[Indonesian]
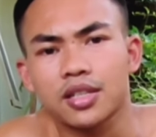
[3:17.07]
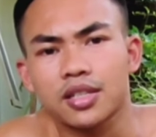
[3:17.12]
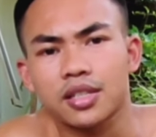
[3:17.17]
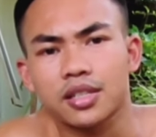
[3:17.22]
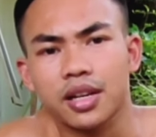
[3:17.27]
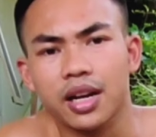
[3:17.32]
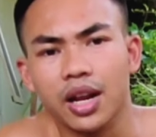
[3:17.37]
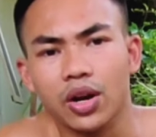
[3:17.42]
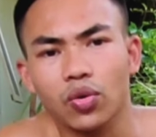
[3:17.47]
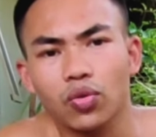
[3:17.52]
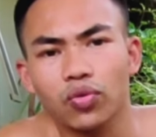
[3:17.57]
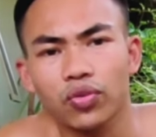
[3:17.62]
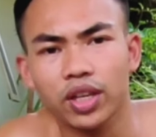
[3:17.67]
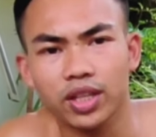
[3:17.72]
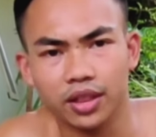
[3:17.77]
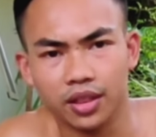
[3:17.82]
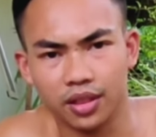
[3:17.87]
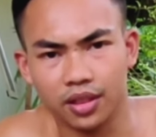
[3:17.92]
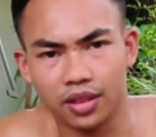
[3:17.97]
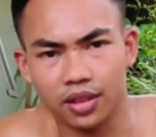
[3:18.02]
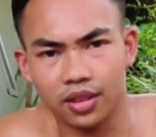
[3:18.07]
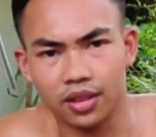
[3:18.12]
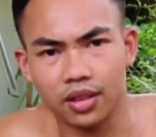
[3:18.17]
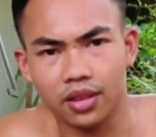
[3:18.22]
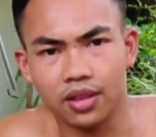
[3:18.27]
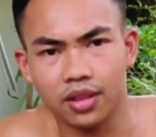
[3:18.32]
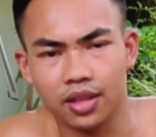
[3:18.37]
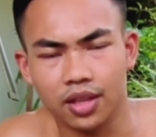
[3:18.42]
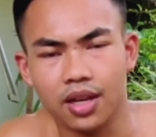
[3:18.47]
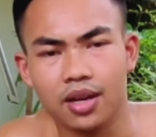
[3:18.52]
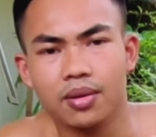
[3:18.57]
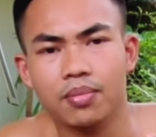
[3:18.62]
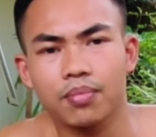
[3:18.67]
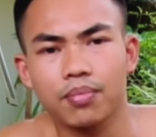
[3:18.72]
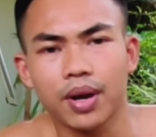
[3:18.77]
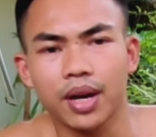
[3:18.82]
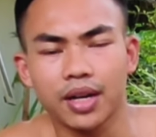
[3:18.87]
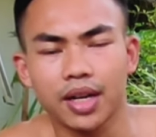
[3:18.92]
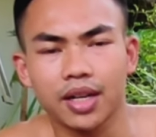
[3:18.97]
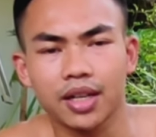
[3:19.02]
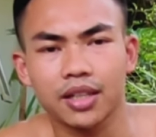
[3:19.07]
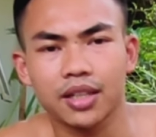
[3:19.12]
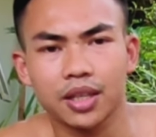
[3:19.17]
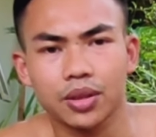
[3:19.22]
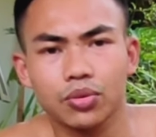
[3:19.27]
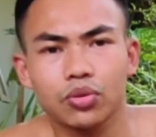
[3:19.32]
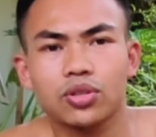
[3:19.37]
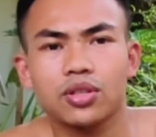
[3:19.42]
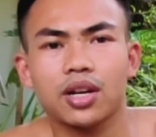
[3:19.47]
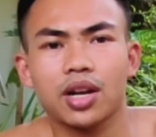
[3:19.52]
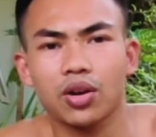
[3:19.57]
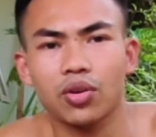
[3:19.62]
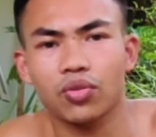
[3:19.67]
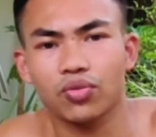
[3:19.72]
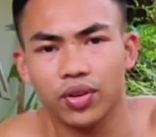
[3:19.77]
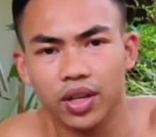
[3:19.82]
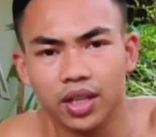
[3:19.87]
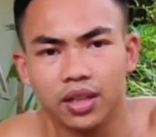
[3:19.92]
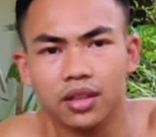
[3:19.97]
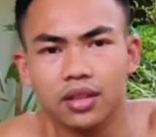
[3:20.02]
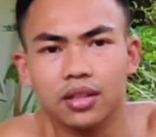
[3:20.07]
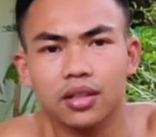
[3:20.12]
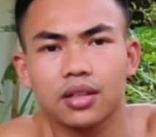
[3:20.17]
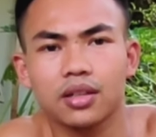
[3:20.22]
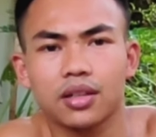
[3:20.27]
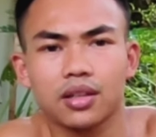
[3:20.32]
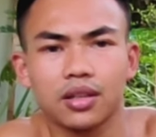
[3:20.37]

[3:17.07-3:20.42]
selalu fit ya Badan kita tuh selalu fit